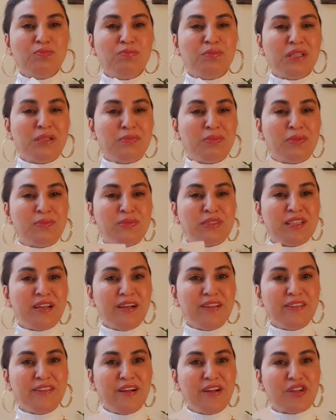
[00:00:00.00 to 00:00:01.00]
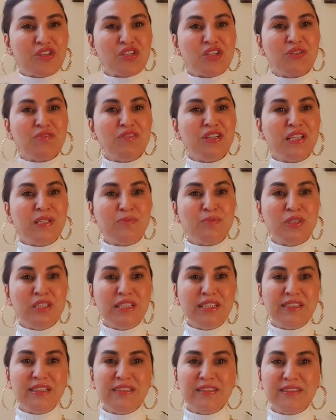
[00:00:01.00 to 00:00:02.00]
birbirimize ait aşkı
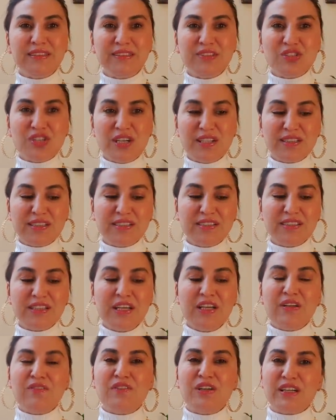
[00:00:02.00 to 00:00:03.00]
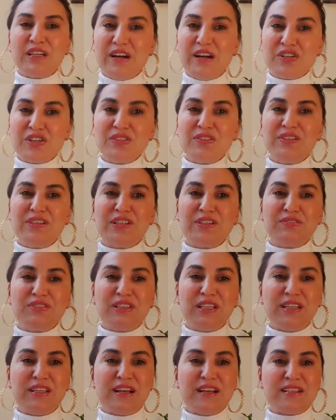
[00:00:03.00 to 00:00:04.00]
verimlilikle tadacaksınız ve karşı
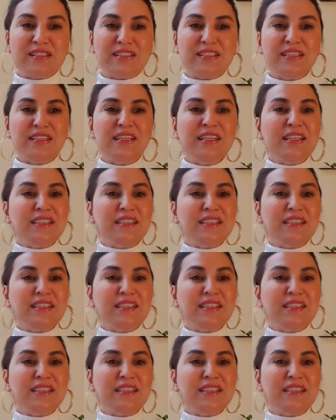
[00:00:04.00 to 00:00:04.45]
tarafın enerjisi